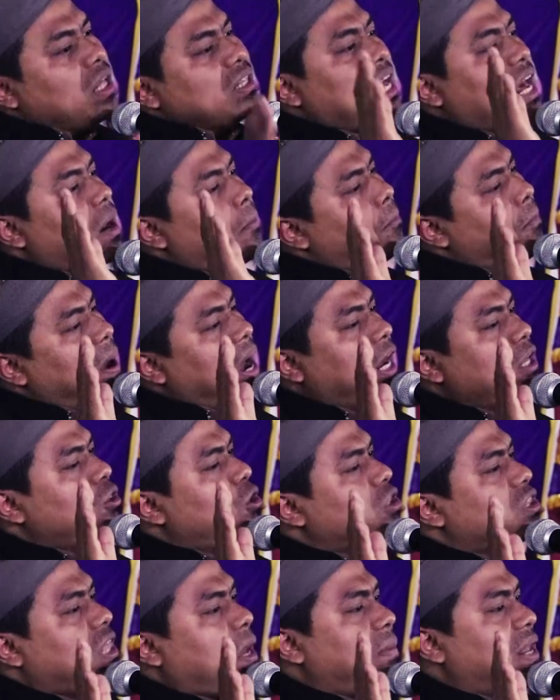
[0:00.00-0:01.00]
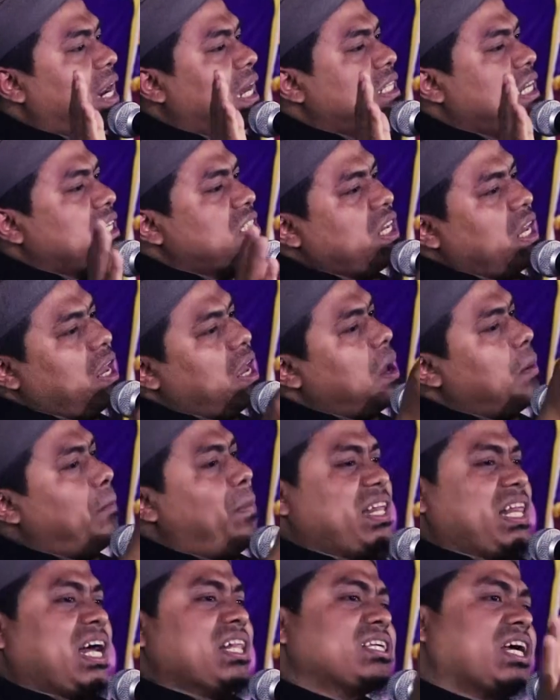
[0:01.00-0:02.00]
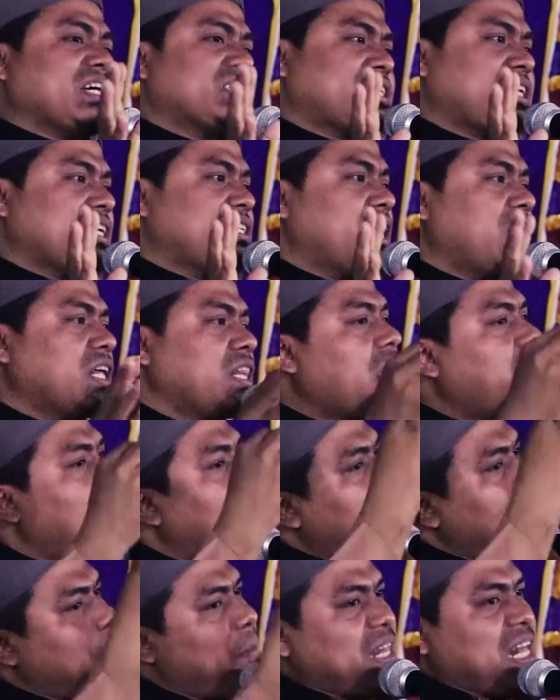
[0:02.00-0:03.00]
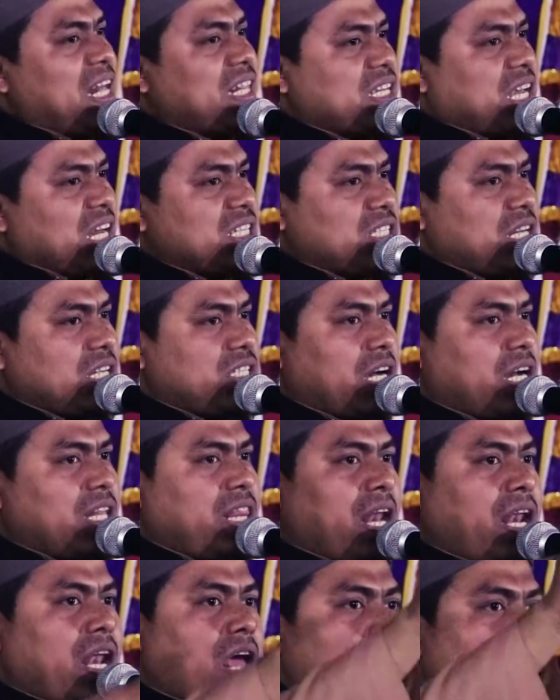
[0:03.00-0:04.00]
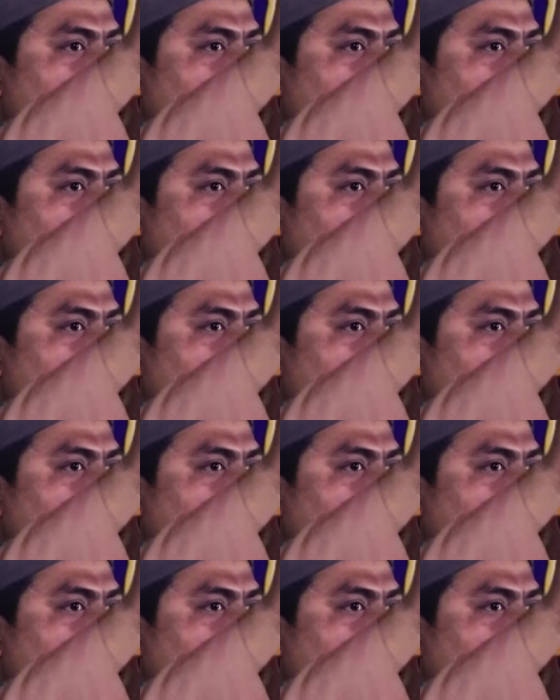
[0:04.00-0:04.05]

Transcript: তার পায়ে ধরতে আমি রাজি আছি বেদাত কাজটা ছেড়ে দেন বেদাত কাজটা ছেড়ে দেন